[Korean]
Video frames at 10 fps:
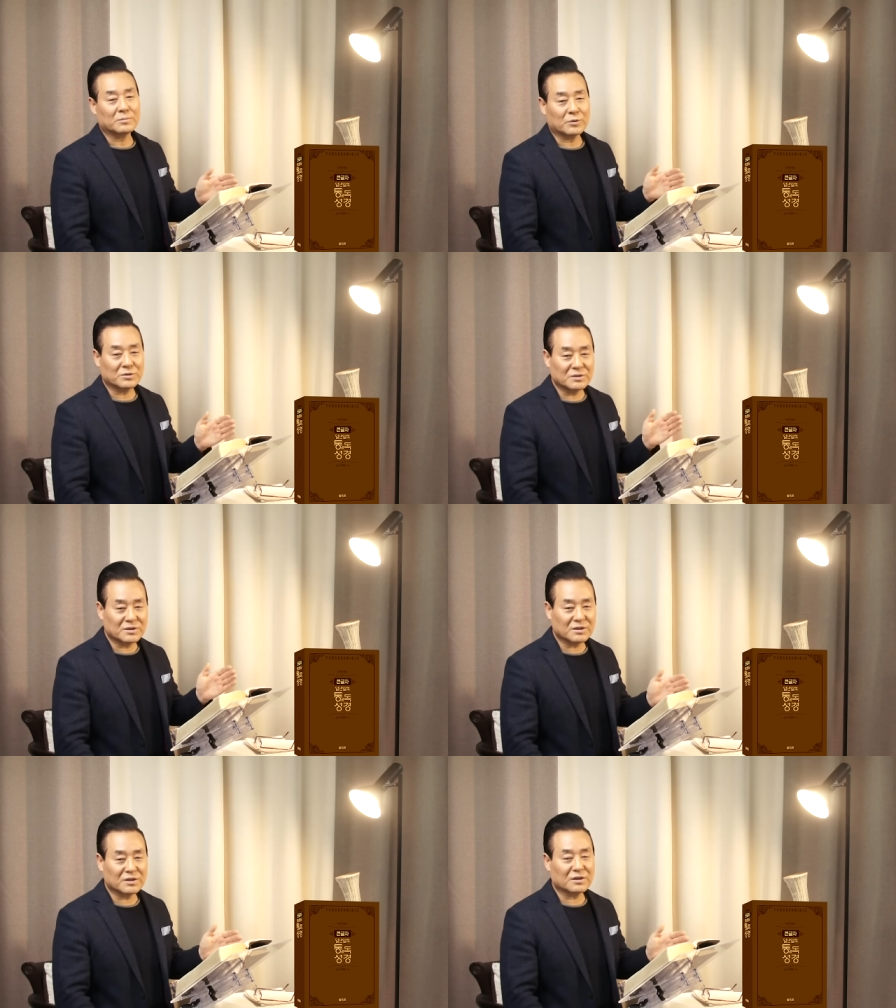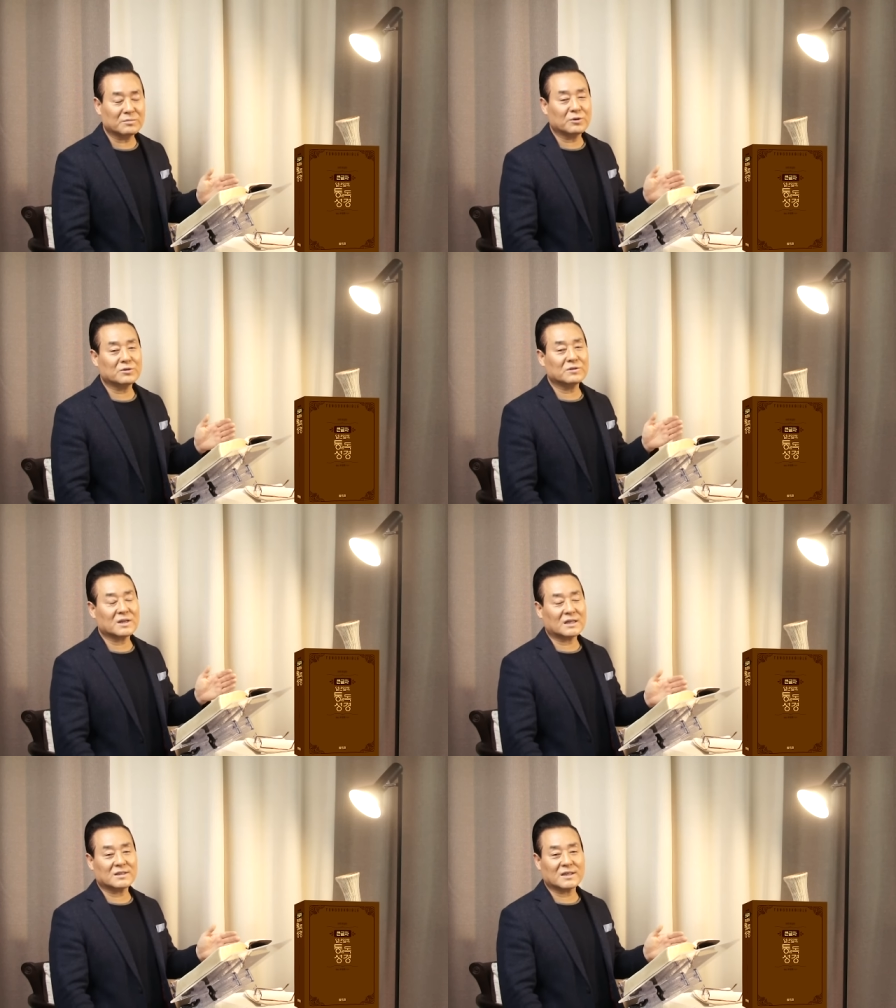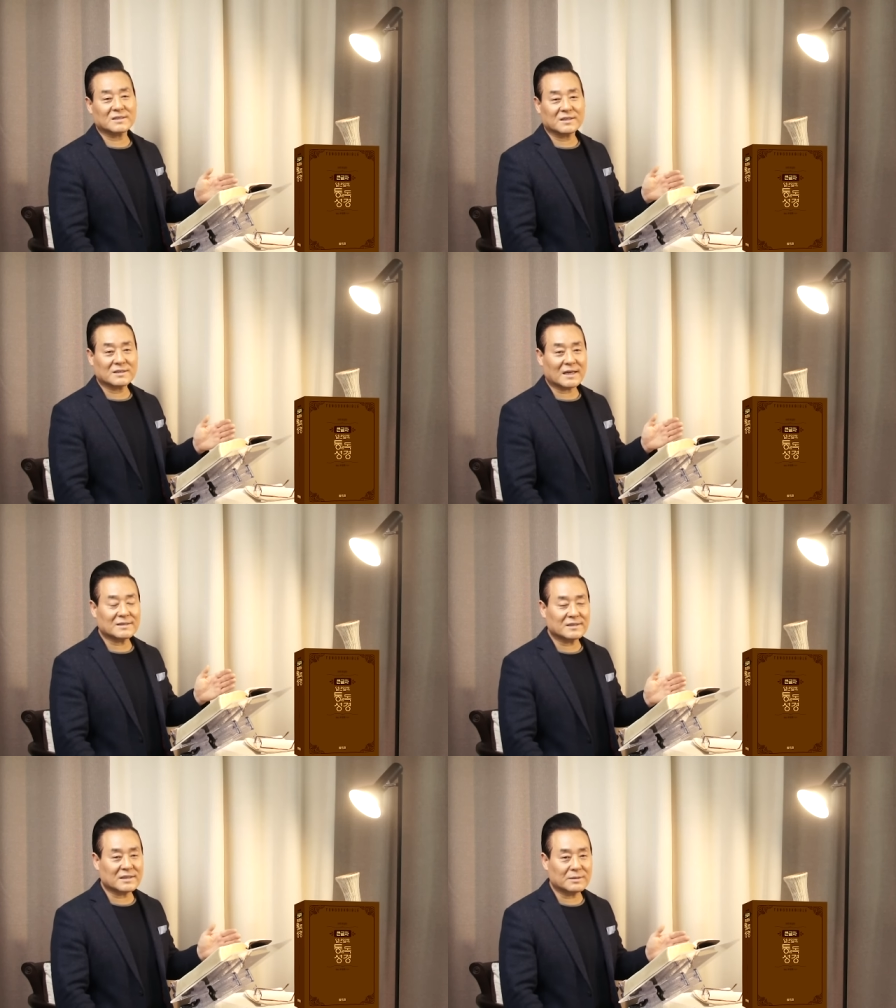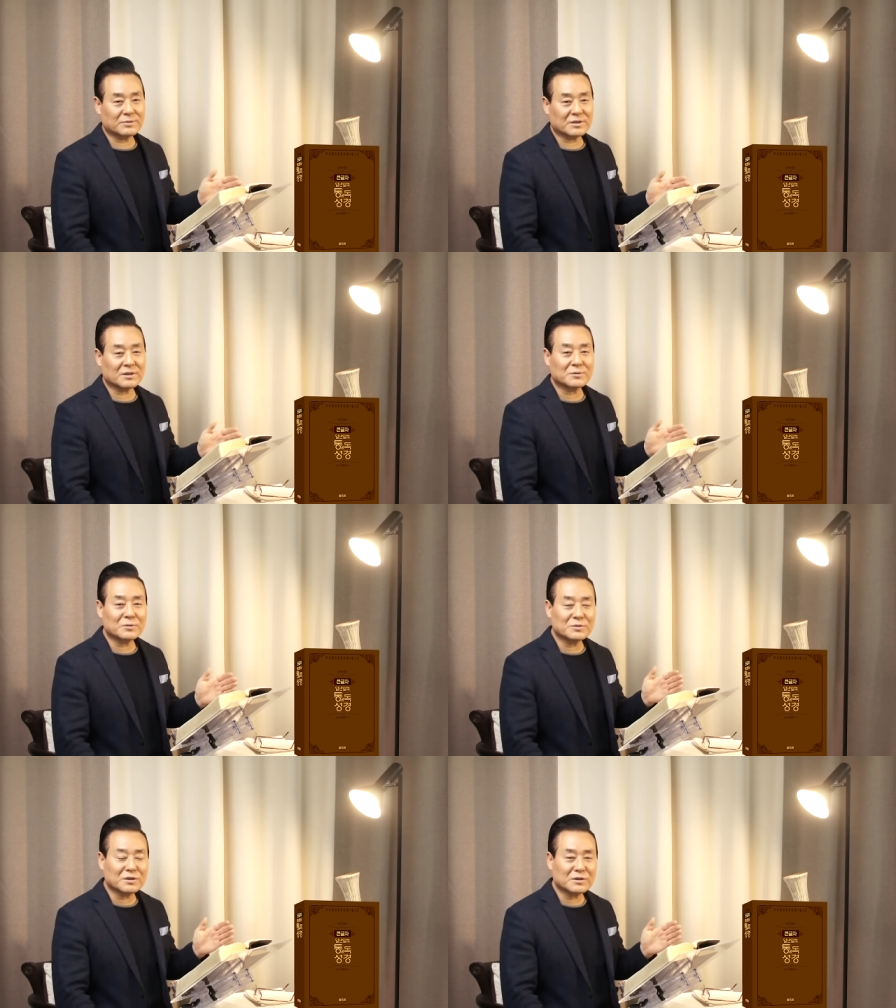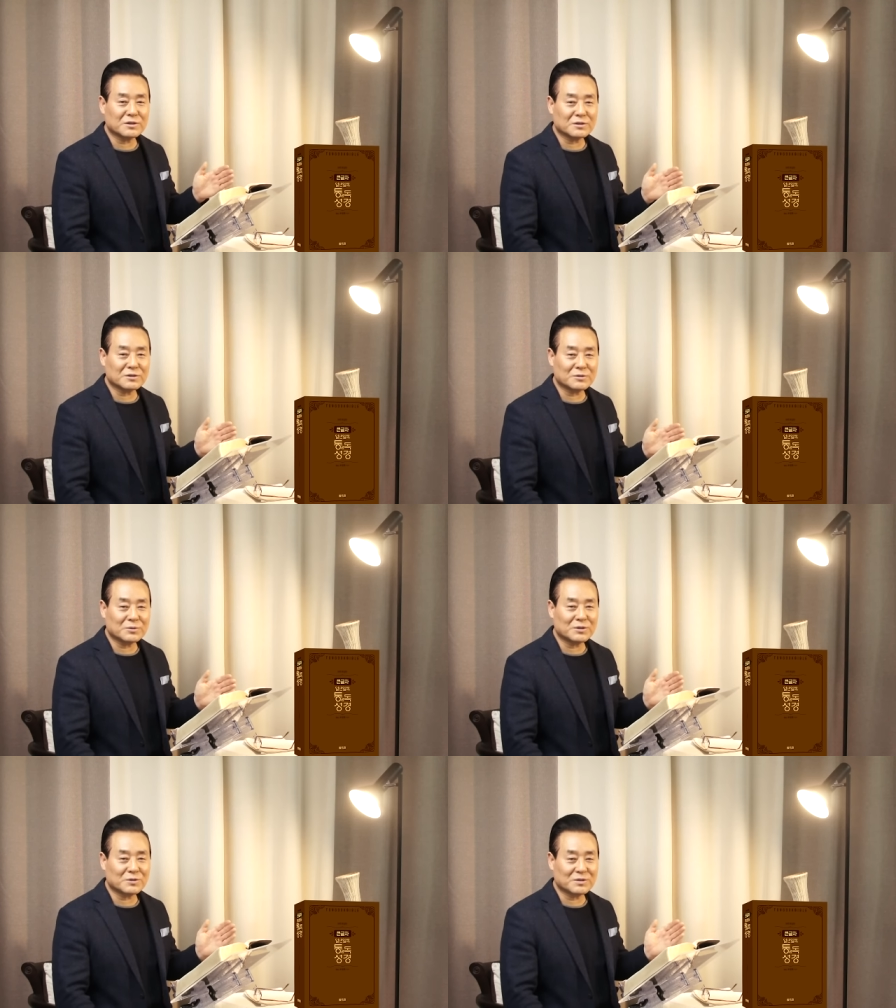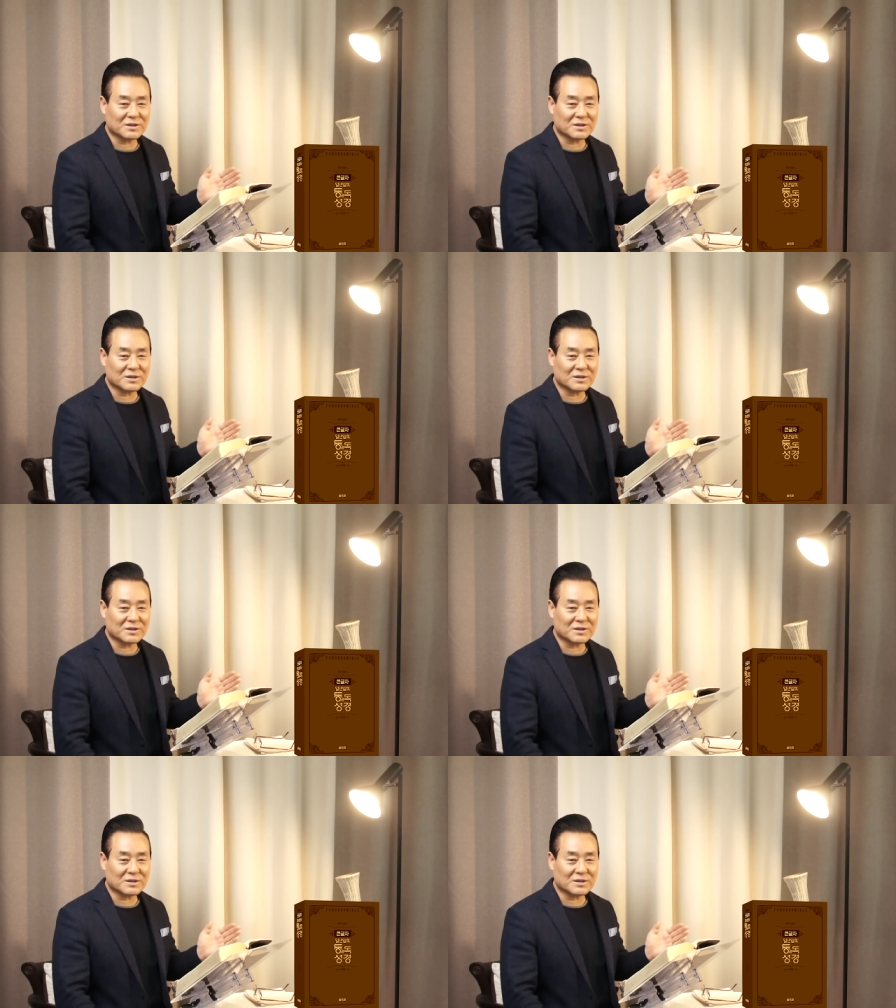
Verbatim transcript: 모든 성경을 모든 가정에서 다섯 살부터 통성경 스토리로